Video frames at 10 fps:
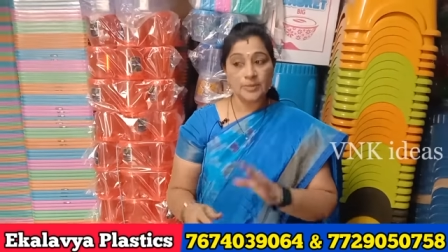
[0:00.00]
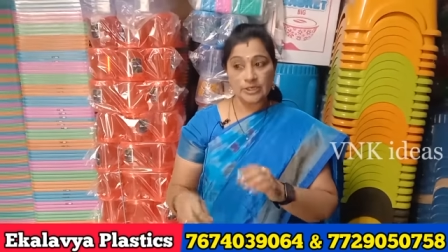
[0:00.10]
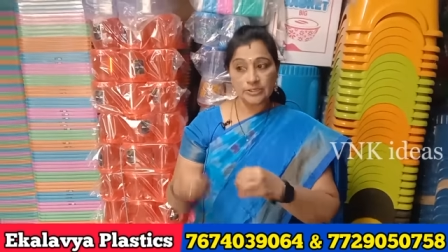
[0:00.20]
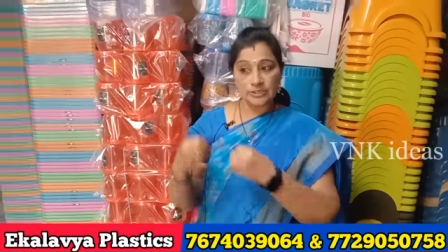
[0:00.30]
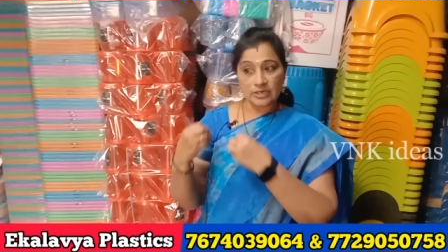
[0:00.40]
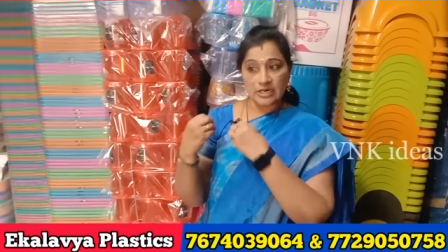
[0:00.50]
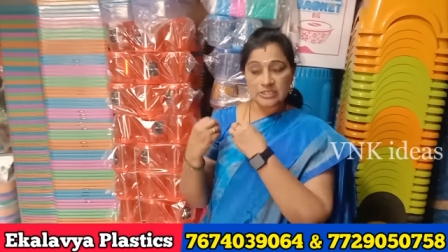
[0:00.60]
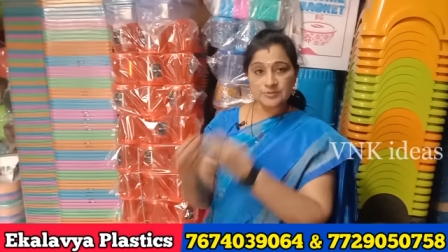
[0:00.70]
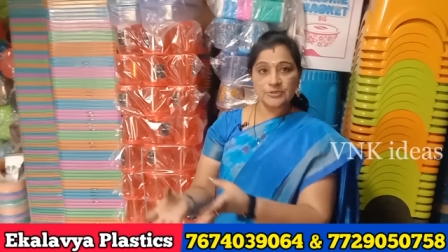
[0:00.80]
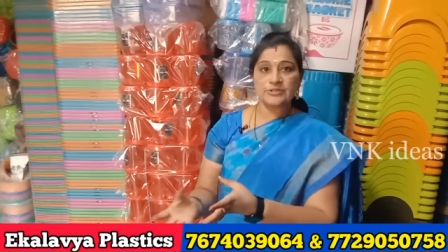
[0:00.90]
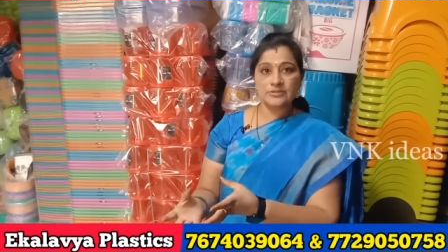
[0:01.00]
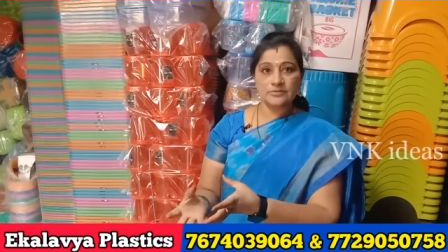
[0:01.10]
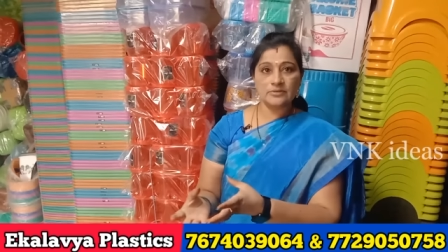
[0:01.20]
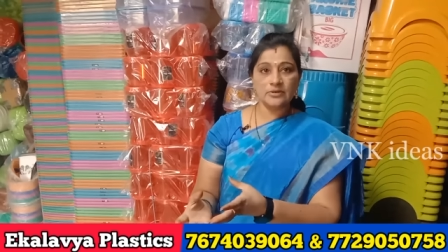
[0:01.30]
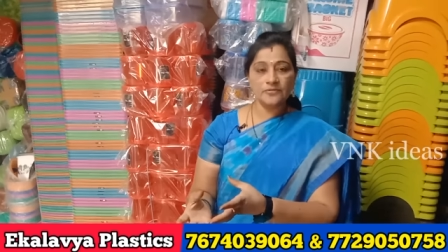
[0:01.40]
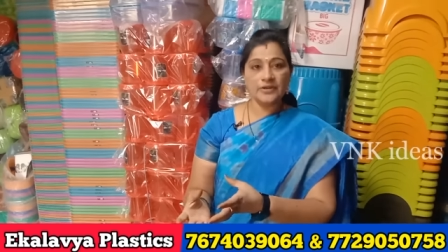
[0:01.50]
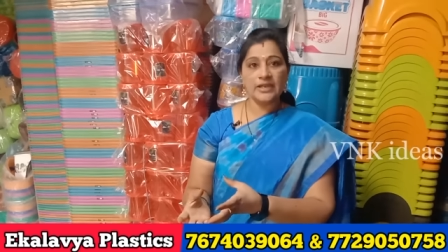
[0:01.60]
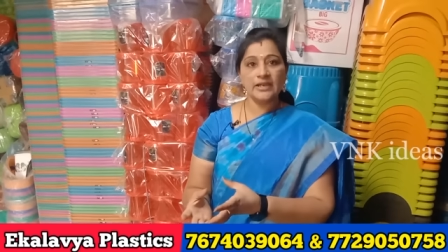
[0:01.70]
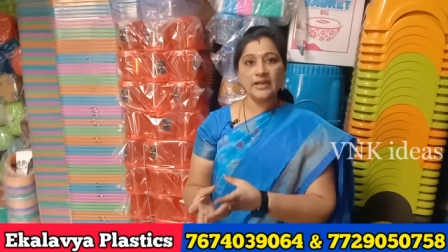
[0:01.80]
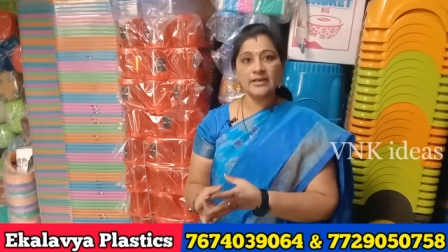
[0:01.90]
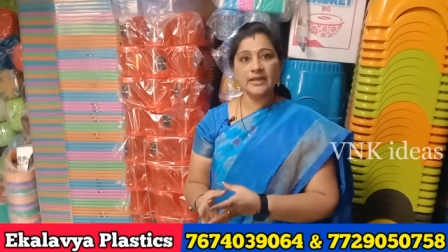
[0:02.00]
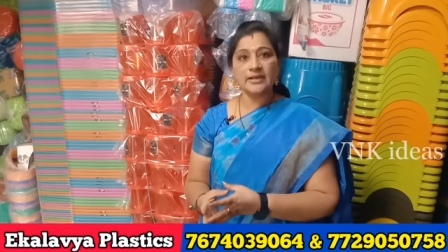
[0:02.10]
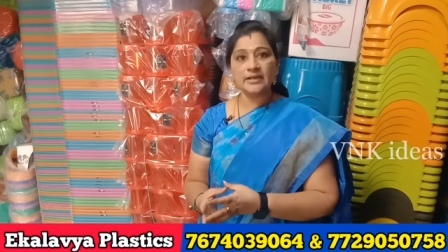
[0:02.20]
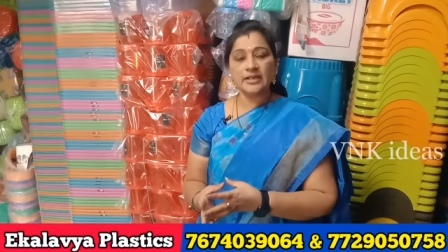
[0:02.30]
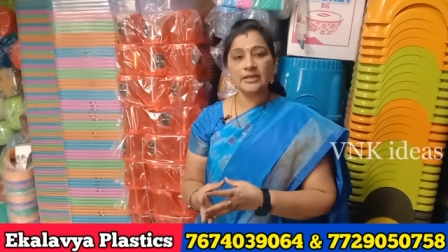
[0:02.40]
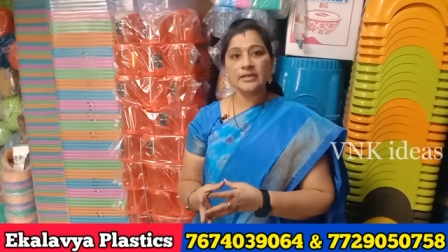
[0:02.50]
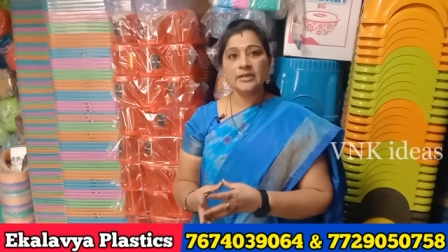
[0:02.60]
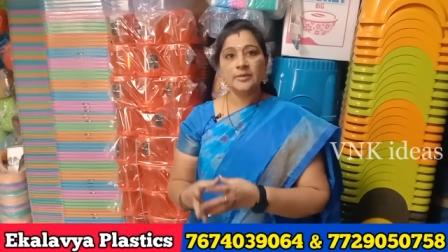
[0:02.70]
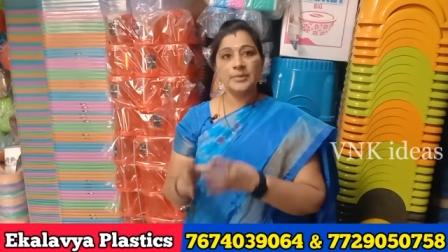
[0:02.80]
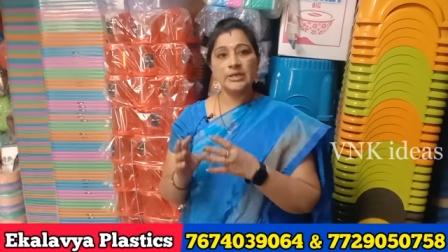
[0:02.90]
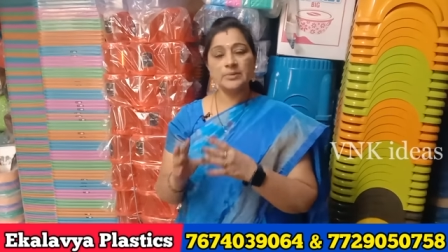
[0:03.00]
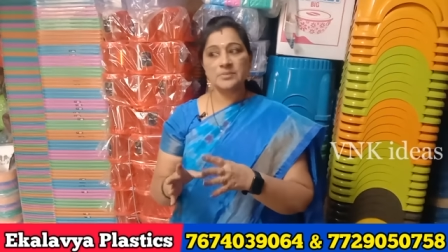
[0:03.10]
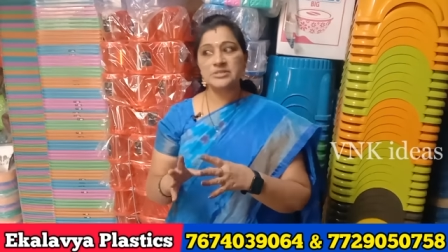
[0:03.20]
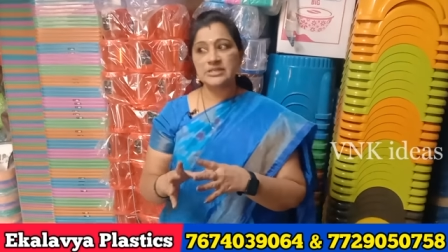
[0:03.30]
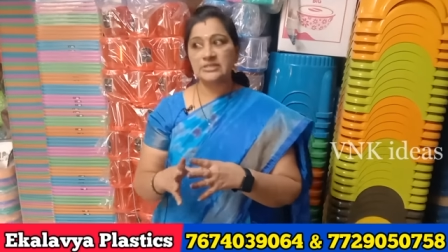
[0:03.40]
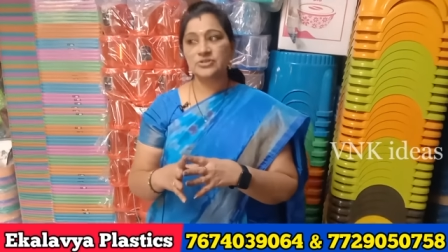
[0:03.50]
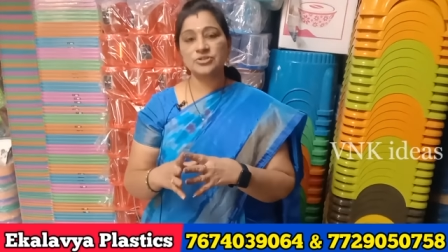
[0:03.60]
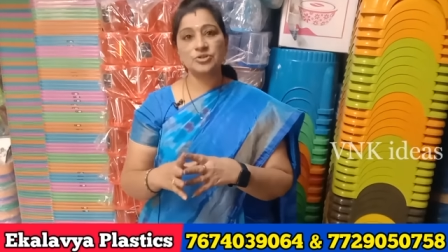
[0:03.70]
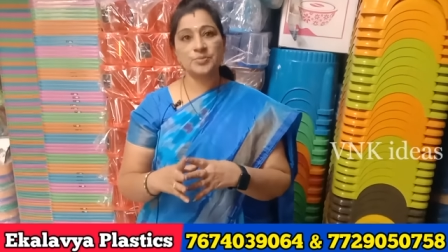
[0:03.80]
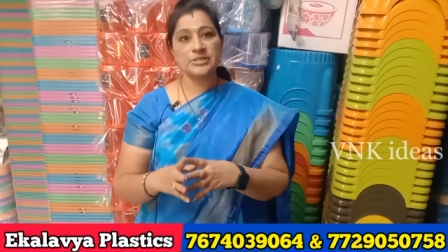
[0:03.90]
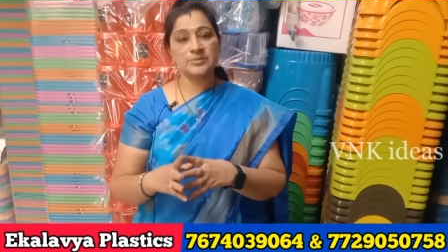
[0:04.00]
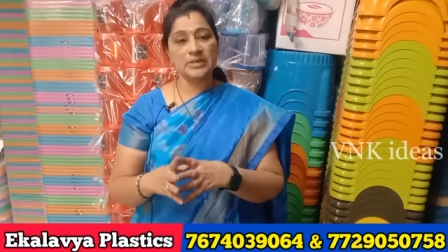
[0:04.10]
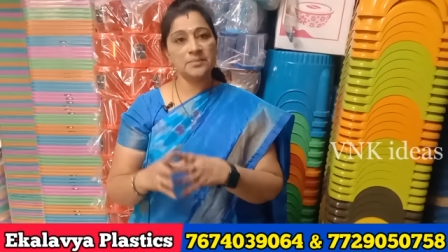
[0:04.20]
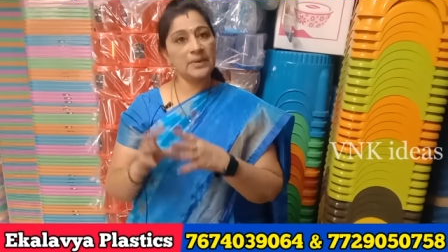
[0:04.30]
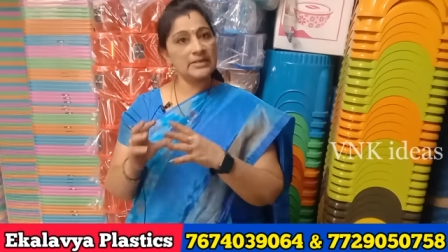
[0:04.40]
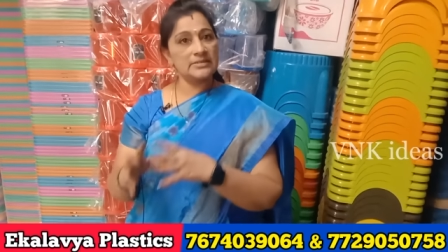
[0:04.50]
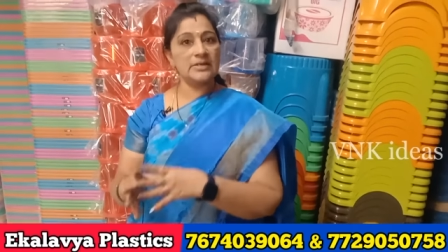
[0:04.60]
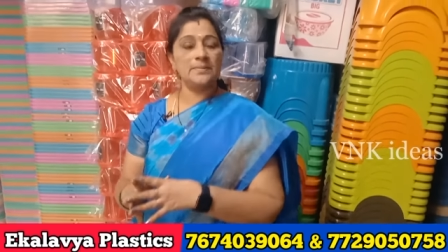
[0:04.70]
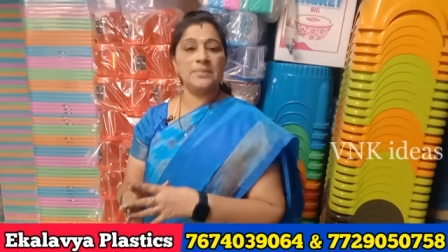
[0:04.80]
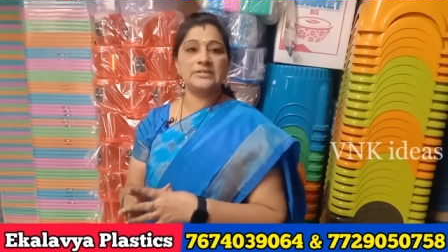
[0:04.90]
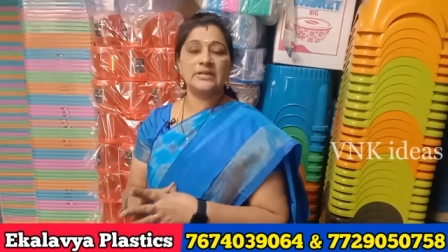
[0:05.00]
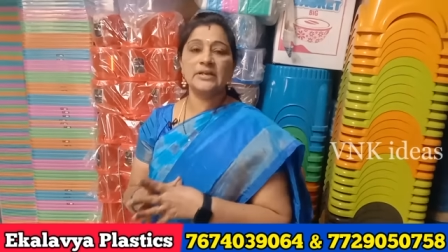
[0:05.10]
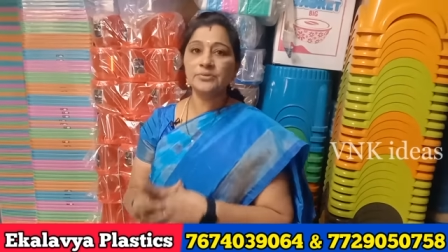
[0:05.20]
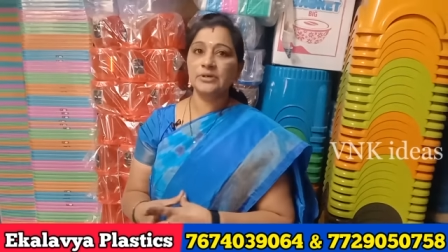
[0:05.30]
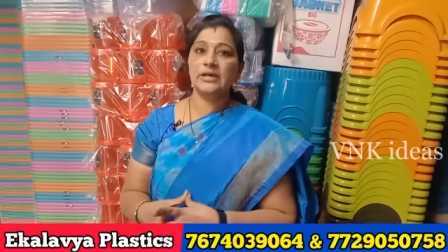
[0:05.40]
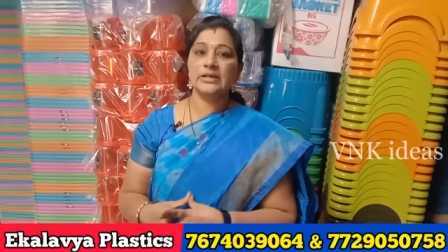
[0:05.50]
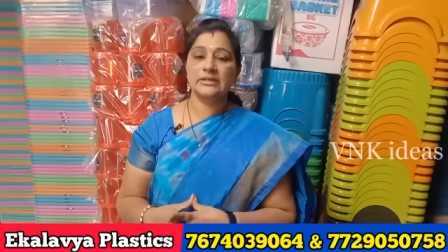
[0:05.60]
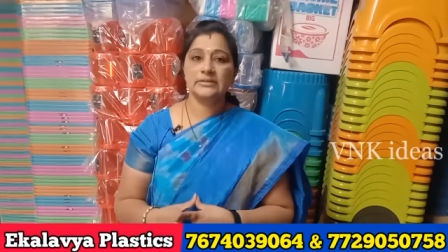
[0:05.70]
బట్ ట్రాన్స్పోర్ట్ లో వేయాలి అని అంటే మినిమం సిక్స్ థౌజండ్ రూపీస్ మనం పార్సిల్ కంపల్సరీ ఉండాలి